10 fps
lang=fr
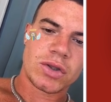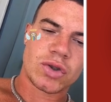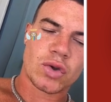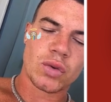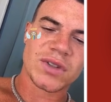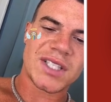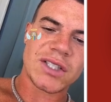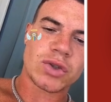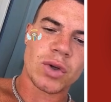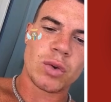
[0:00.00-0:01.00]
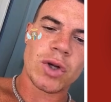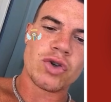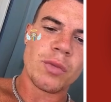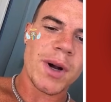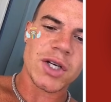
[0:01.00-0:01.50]
je compte ça sur le doigt
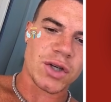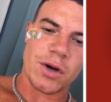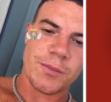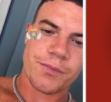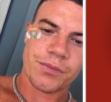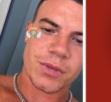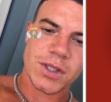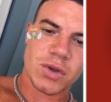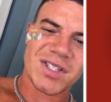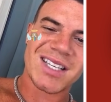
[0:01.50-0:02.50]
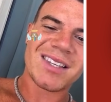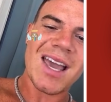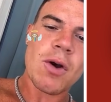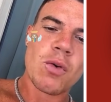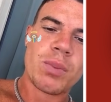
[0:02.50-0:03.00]
d'une main, genre. Parce que c'est
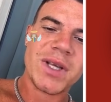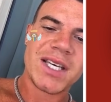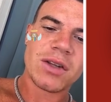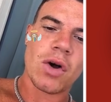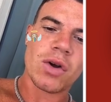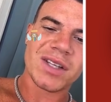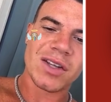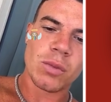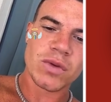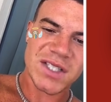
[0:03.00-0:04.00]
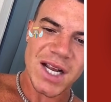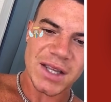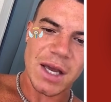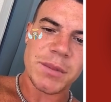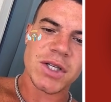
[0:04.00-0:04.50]
très compliqué de rentrer dans mon cercle
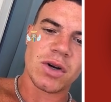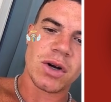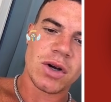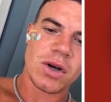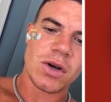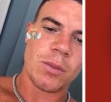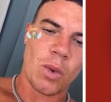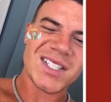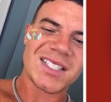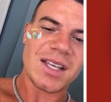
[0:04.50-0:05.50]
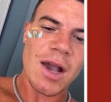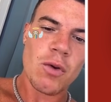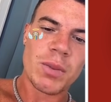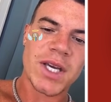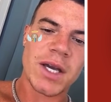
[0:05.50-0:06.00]
d'amis, genre. Moi, c'est très
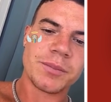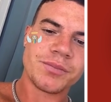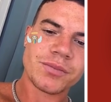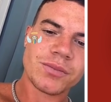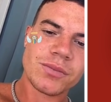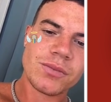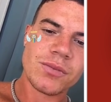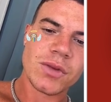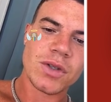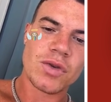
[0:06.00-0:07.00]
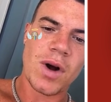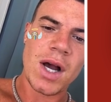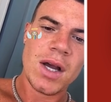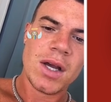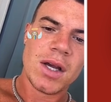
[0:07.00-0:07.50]
compliqué. Tu
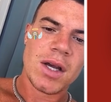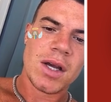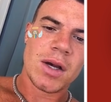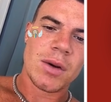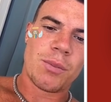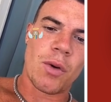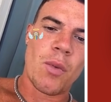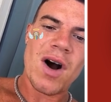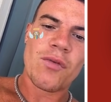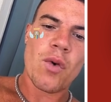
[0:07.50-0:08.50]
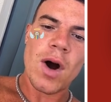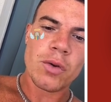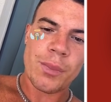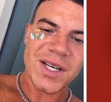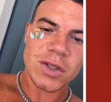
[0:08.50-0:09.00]
vois Pour moi, voir
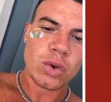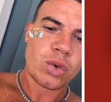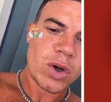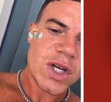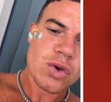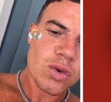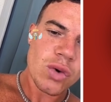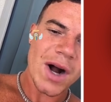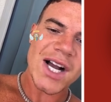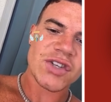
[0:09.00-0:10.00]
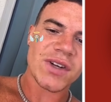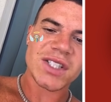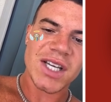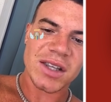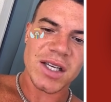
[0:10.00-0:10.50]
une personne tous les jours,
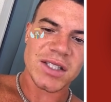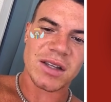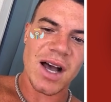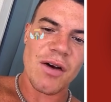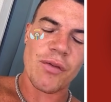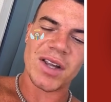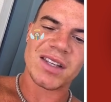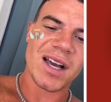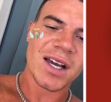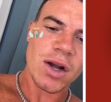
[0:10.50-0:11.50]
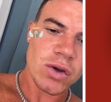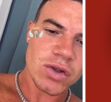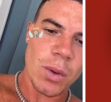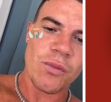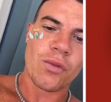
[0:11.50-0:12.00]
H24, etc., faire des dingueries
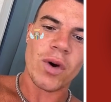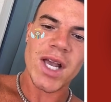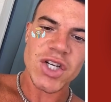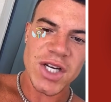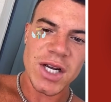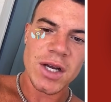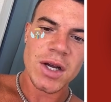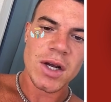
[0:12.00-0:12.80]
ensemble, voyager,